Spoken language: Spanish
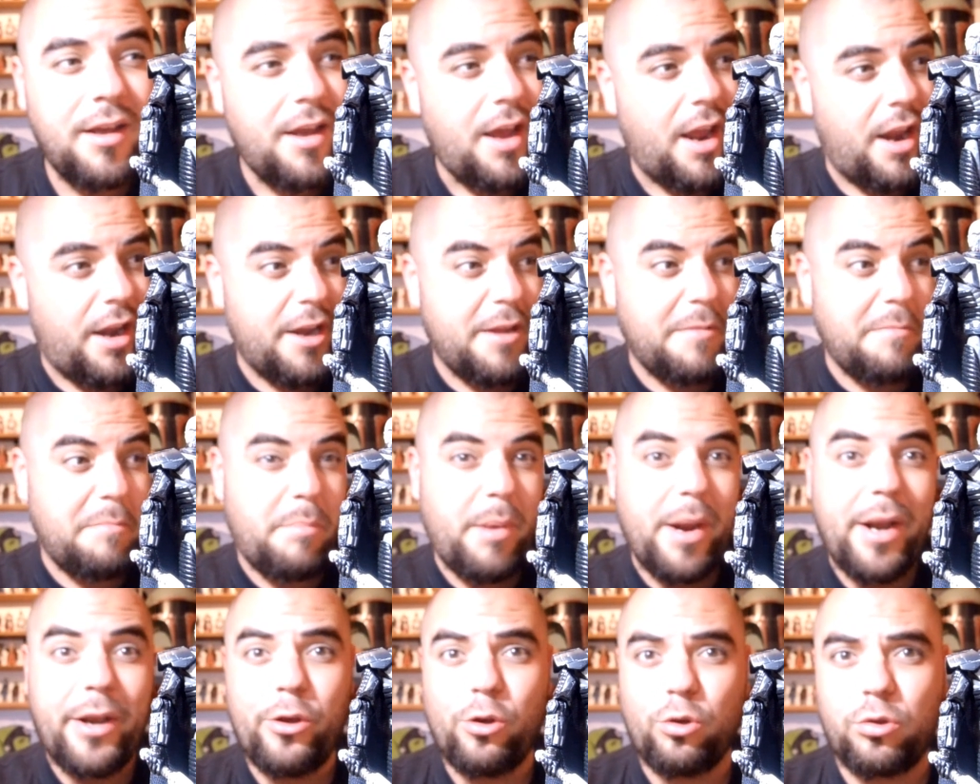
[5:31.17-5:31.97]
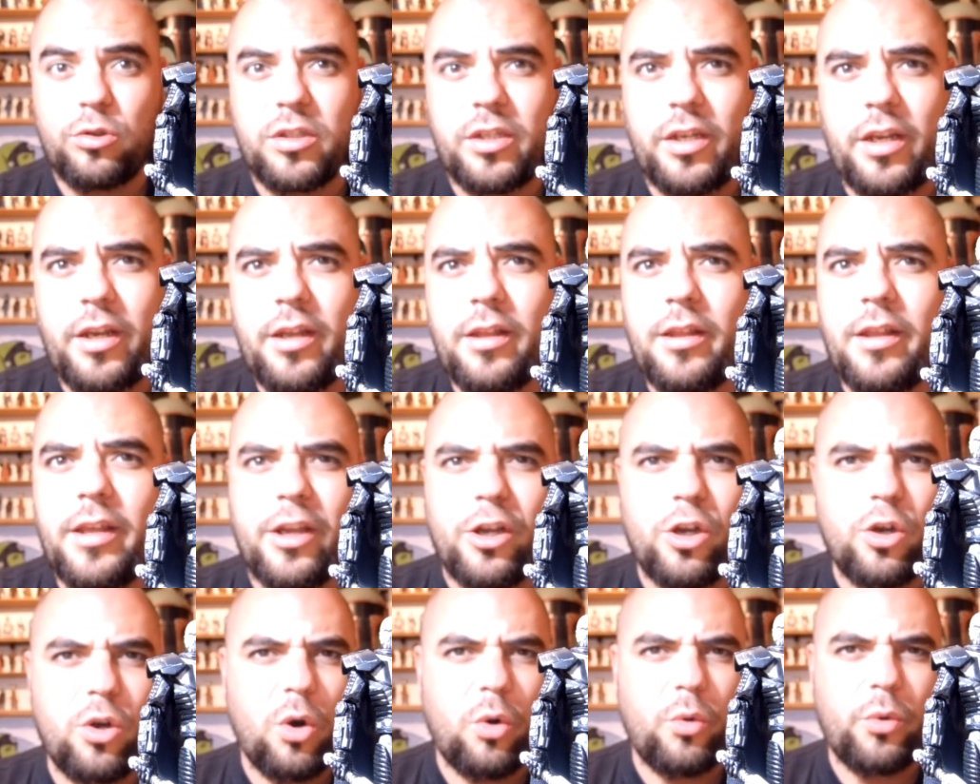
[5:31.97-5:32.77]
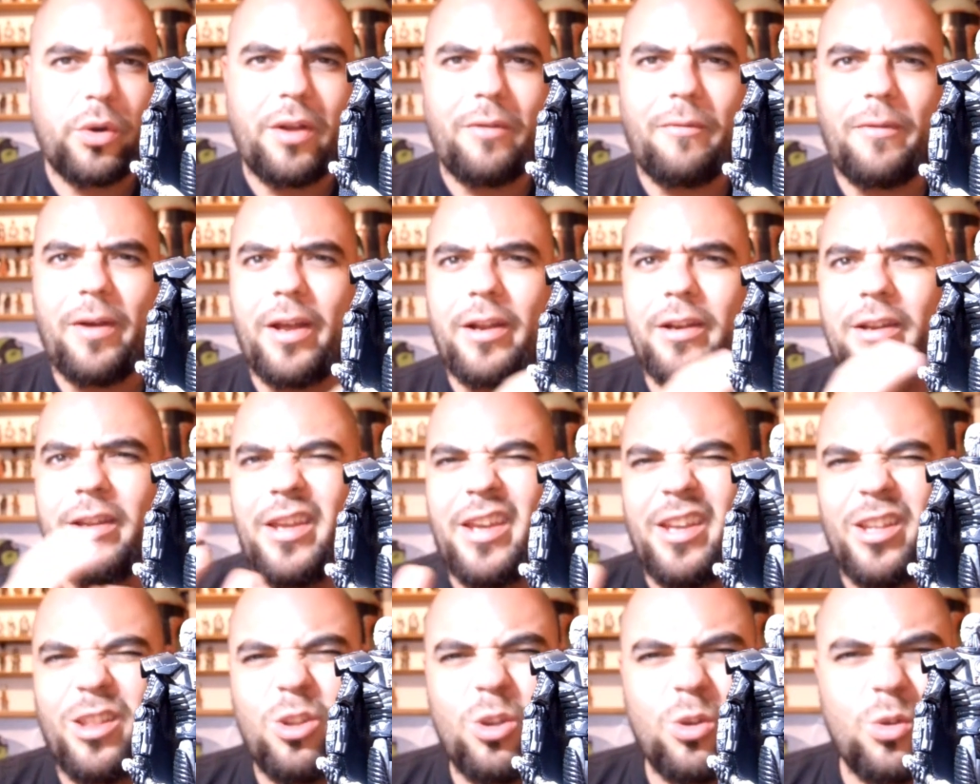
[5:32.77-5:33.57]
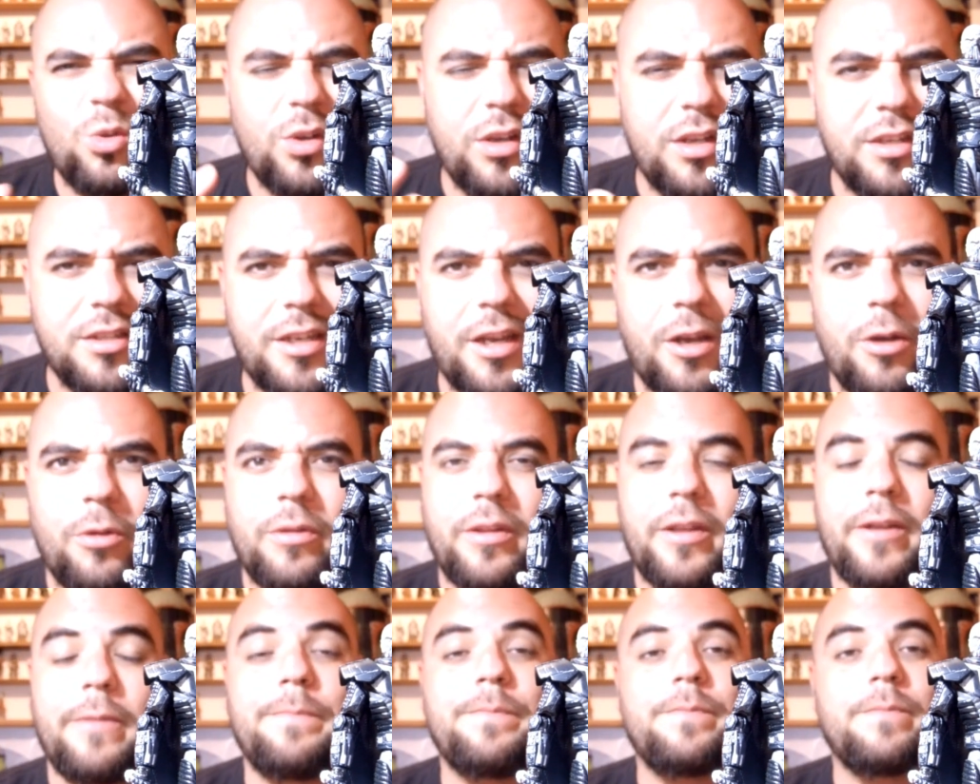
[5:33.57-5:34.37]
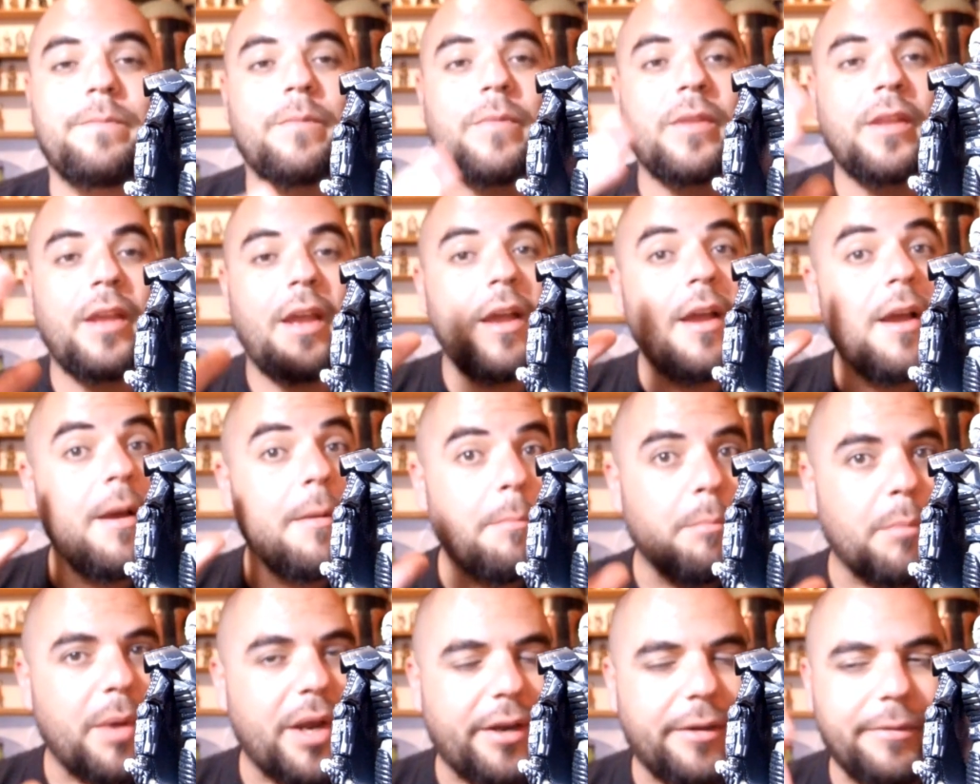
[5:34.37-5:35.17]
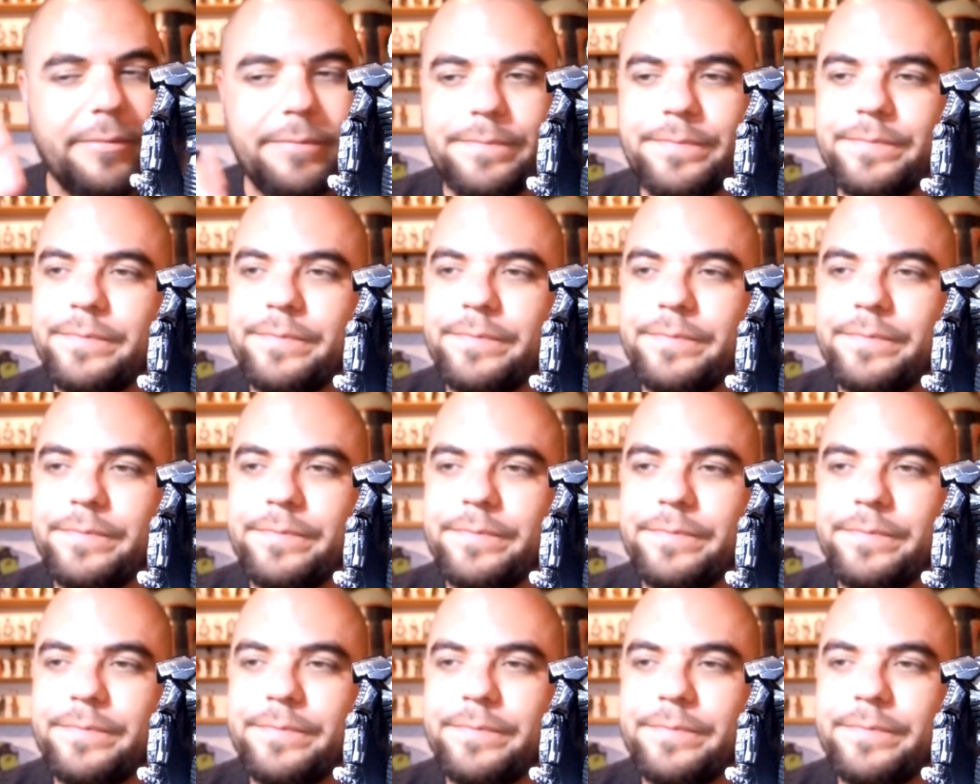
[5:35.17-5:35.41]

el Imperio Sid y Corriban y toda esa onda. Bueno,